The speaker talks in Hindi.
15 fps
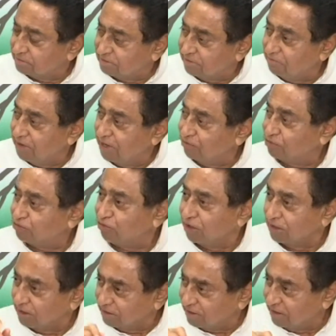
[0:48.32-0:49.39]
शिव
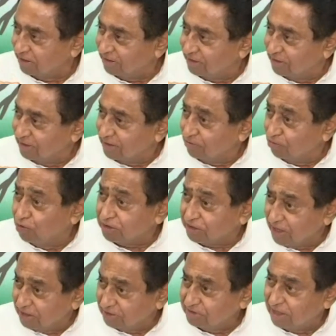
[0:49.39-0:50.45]
सोलंकी थे वो
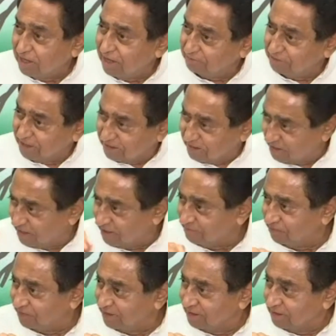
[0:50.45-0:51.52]
इतिहास जरा आप देखिएगा
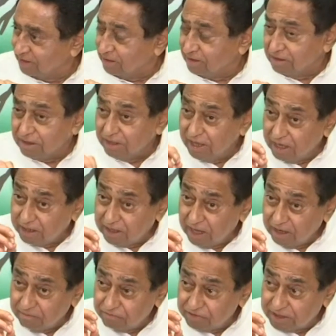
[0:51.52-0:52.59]
एक
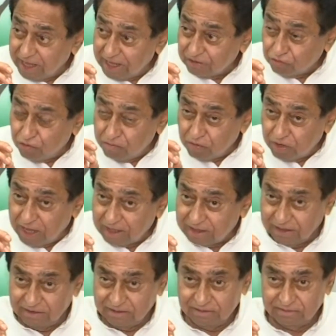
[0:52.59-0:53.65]
एक विधायक को बुला
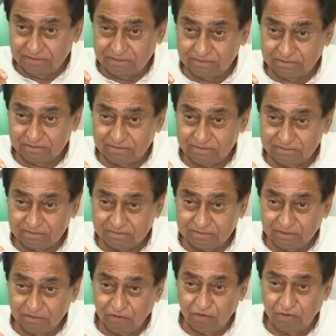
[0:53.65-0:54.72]
के
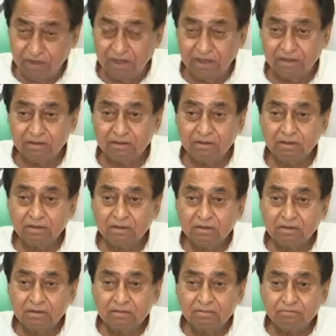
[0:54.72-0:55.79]
उन्होंने
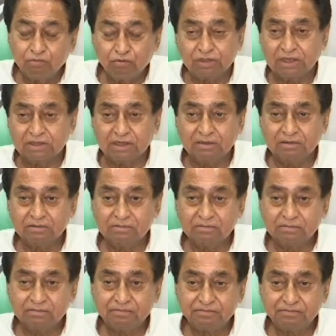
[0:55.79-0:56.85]
पूछा था
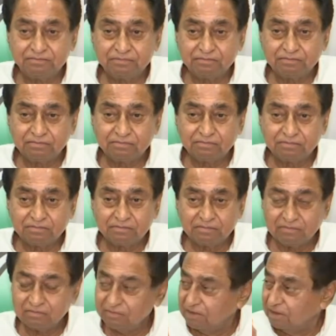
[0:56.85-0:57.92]

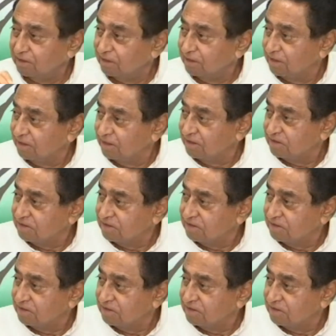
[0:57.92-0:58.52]
देखिये